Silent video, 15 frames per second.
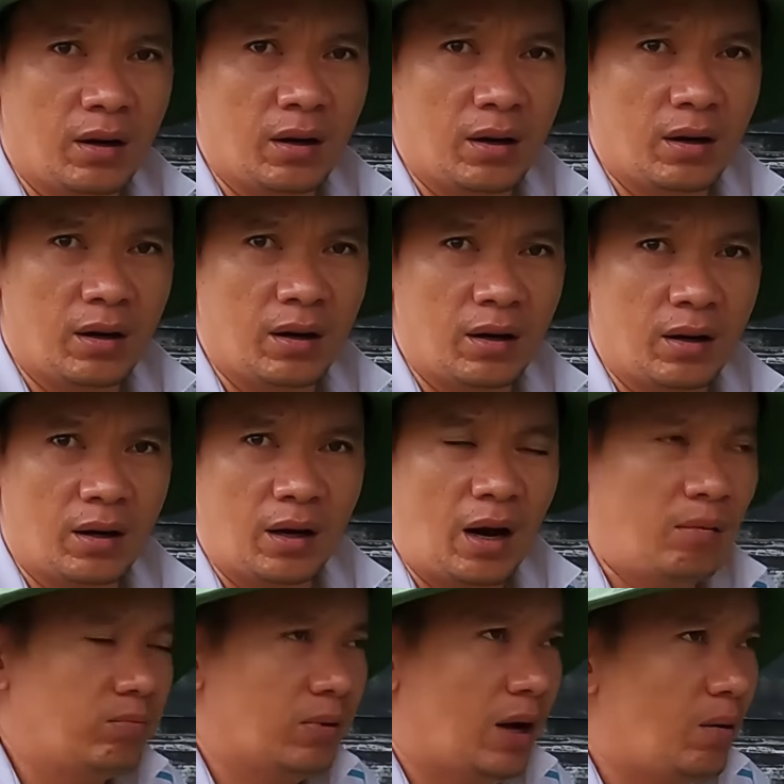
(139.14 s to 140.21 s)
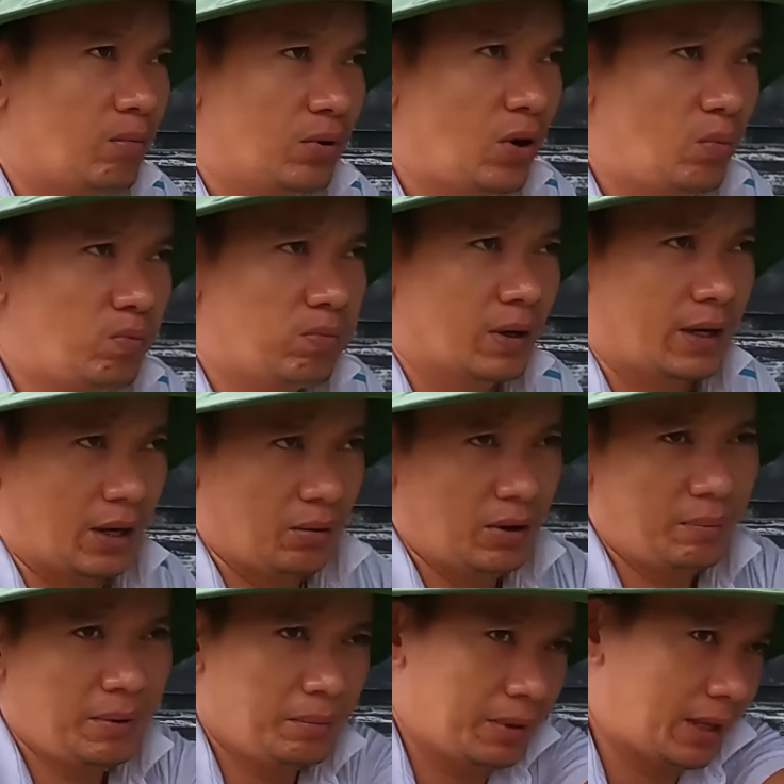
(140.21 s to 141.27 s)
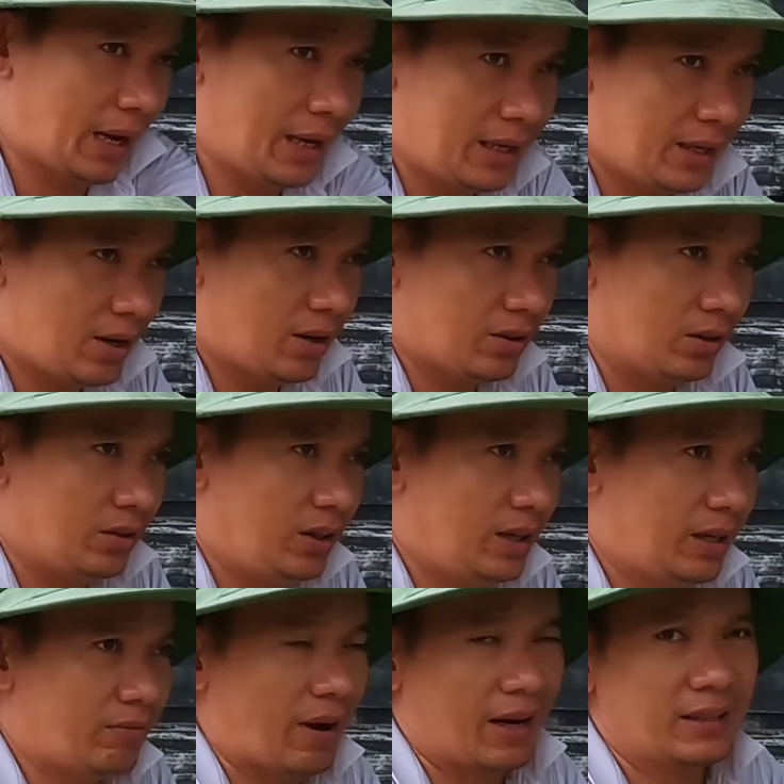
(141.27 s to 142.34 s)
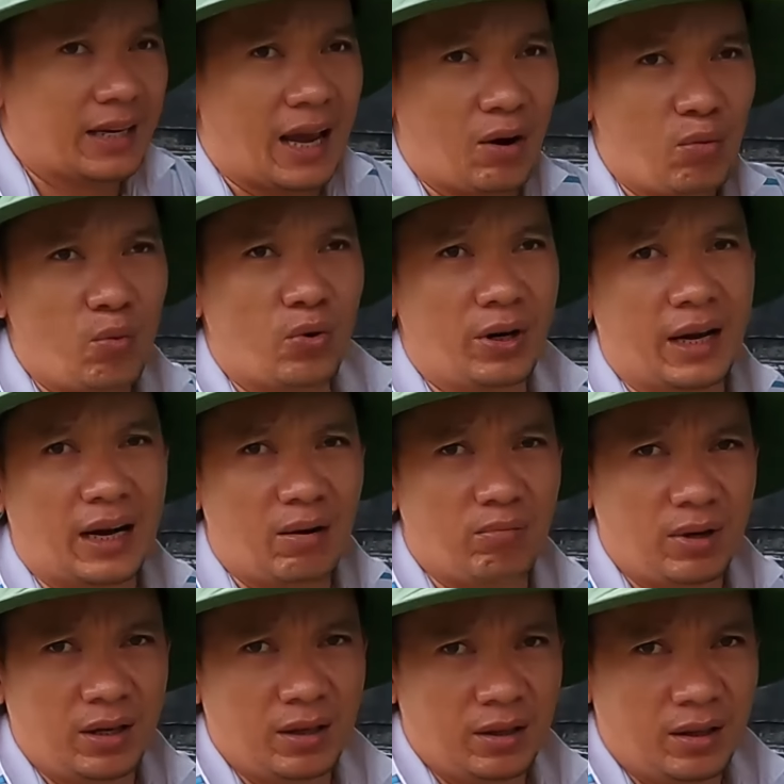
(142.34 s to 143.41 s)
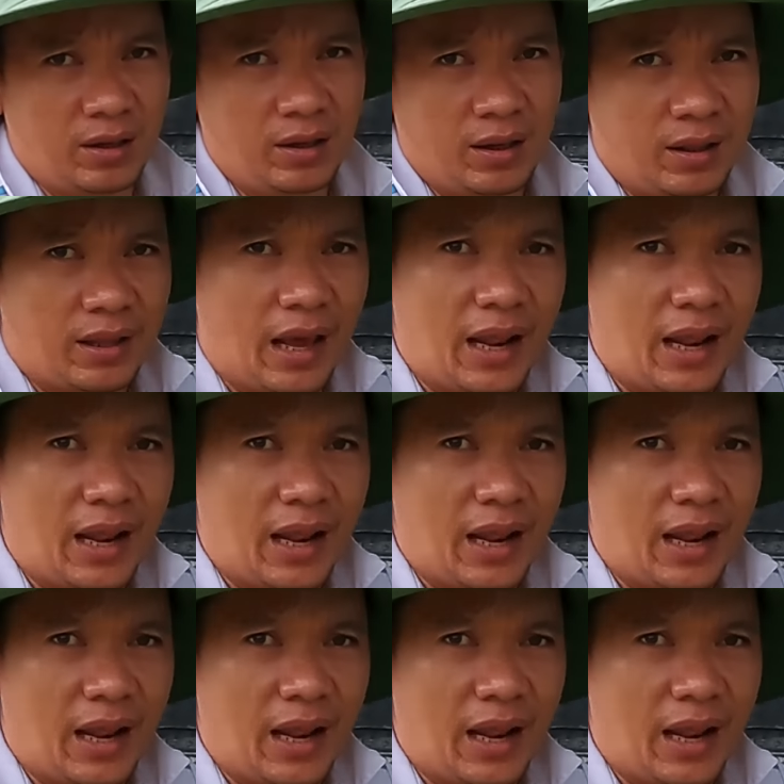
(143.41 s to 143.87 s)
đầy hiệp hả? Không, nó không có rút mà kiểu giống như mình thấy cái đó tự nhiên cái phản xạ của một người đàn ông á. À.